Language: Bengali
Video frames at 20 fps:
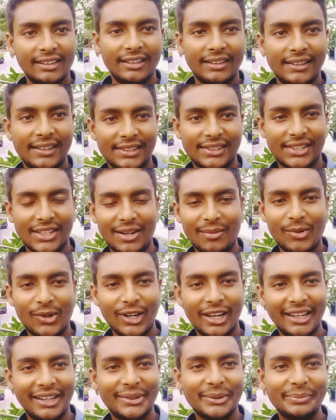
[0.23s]
আসসালামু
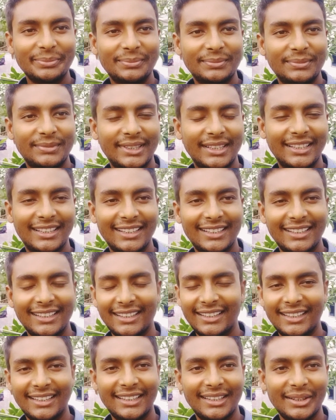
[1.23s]
আলাইকুম
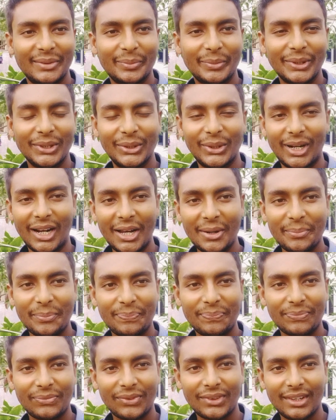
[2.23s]
বন্ধুরা
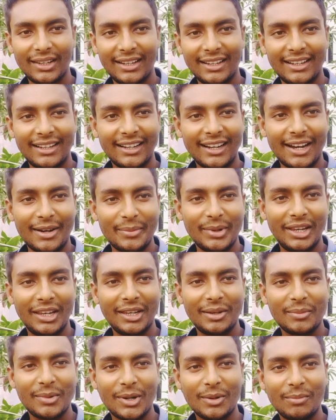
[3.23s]
আমি
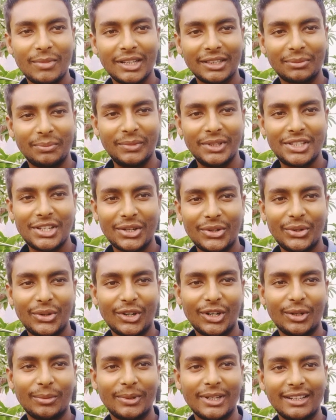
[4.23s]
মোহাম্মদ মিজানুর
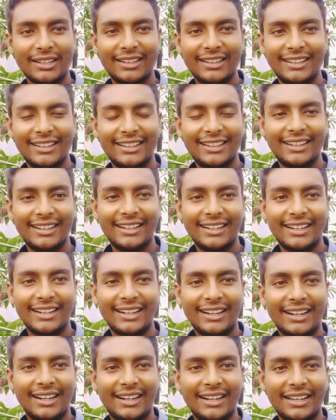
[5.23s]
রহমান
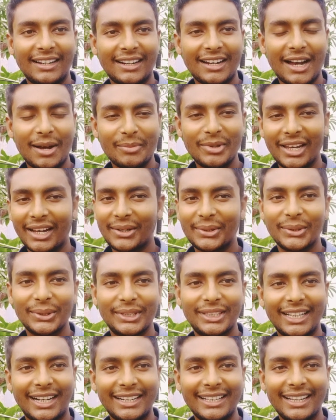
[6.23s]
আর আমি এখন
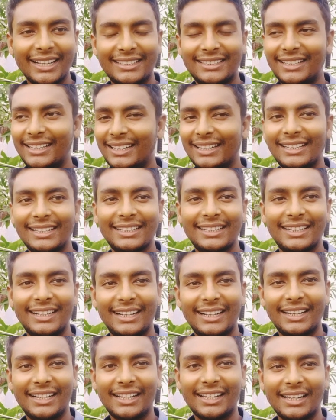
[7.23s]
দাঁড়িয়ে আছি
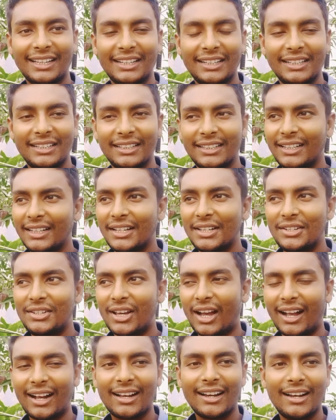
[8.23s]

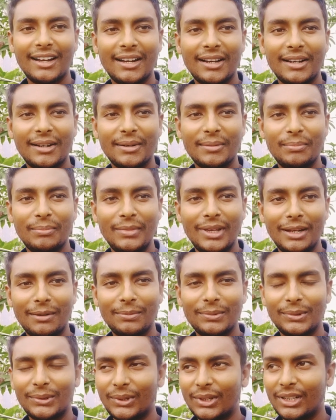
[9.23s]
ঢাকা
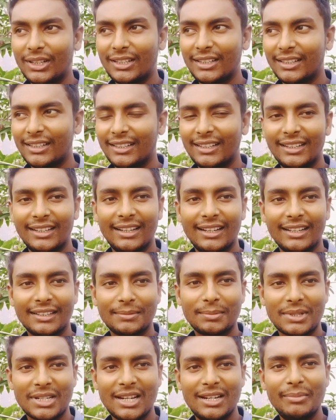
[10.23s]
মিরপুর
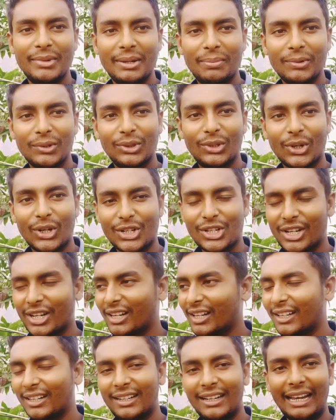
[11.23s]
স্পেশালি মিরপুর
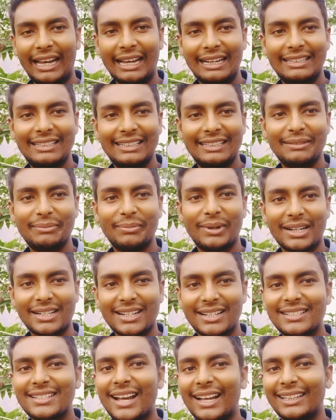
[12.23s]
দশের একটি বাসার
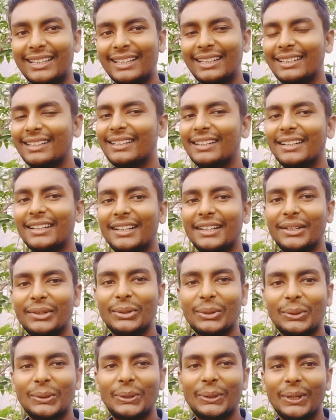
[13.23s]
ছাদে তো
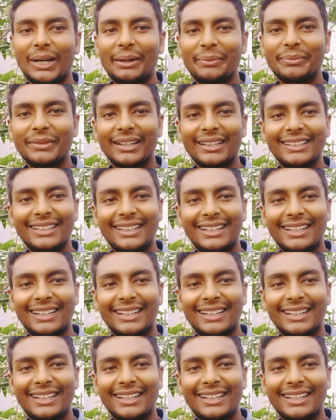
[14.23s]
আপনাদের